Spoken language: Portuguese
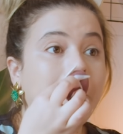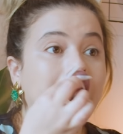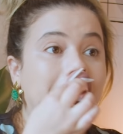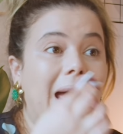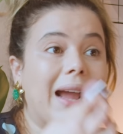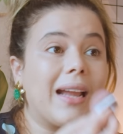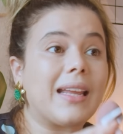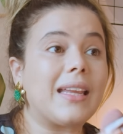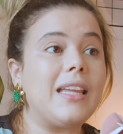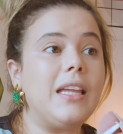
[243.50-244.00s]

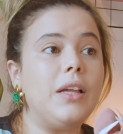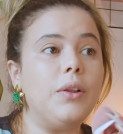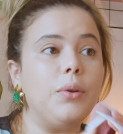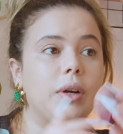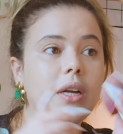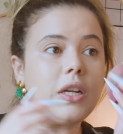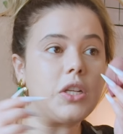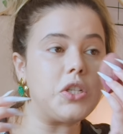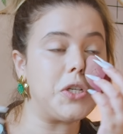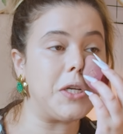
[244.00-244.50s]

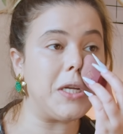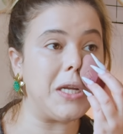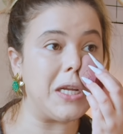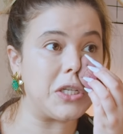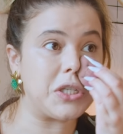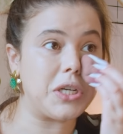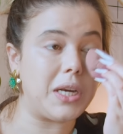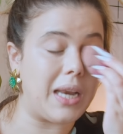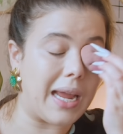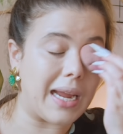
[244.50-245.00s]
daquilo que
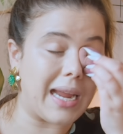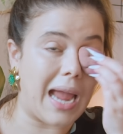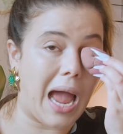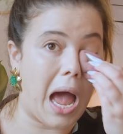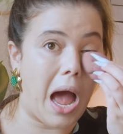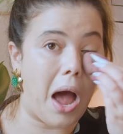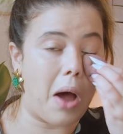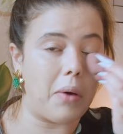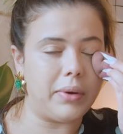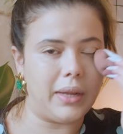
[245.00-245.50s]
tinha de
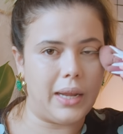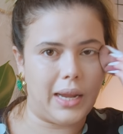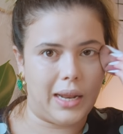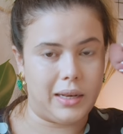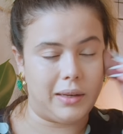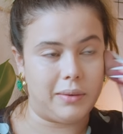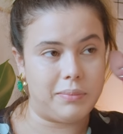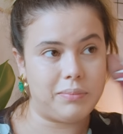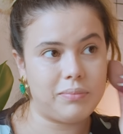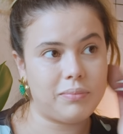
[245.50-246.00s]
legal
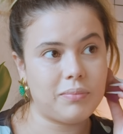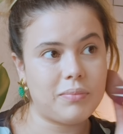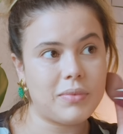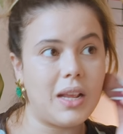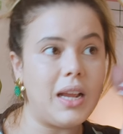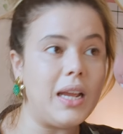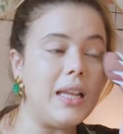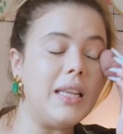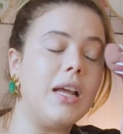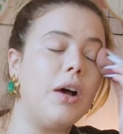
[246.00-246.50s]
nele
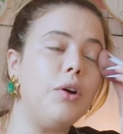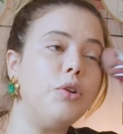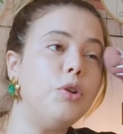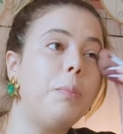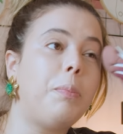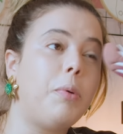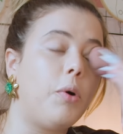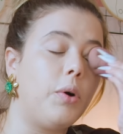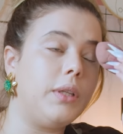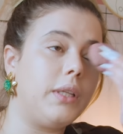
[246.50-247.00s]
e não
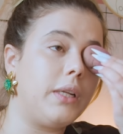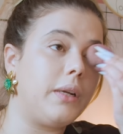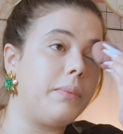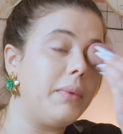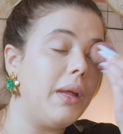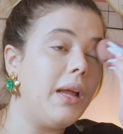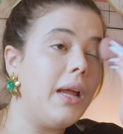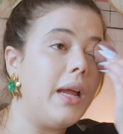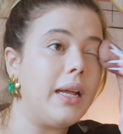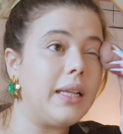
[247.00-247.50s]
do podre.
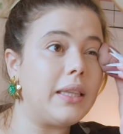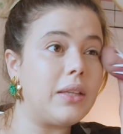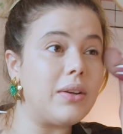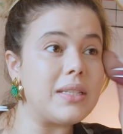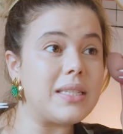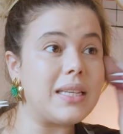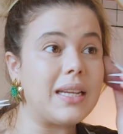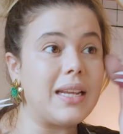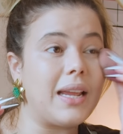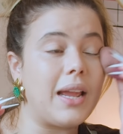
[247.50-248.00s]
Então,
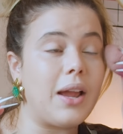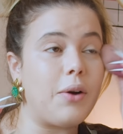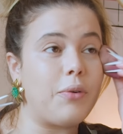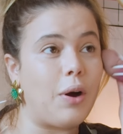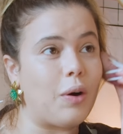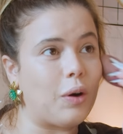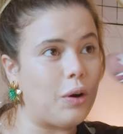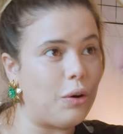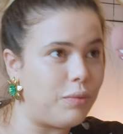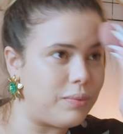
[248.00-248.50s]
assim, é, é
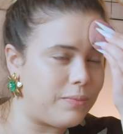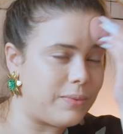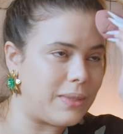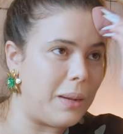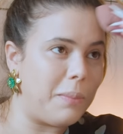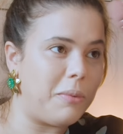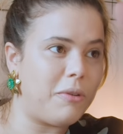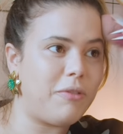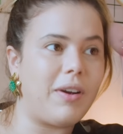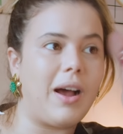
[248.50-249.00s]
o que eu
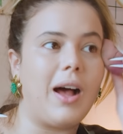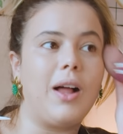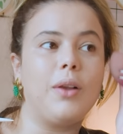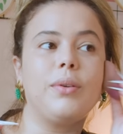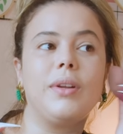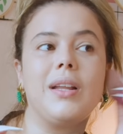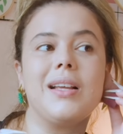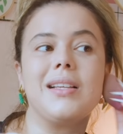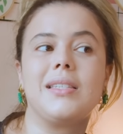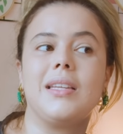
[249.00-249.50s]
sempre
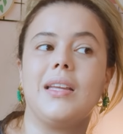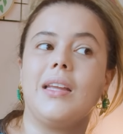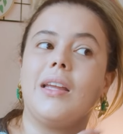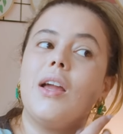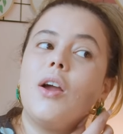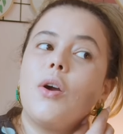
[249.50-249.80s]
falo, né? Assim,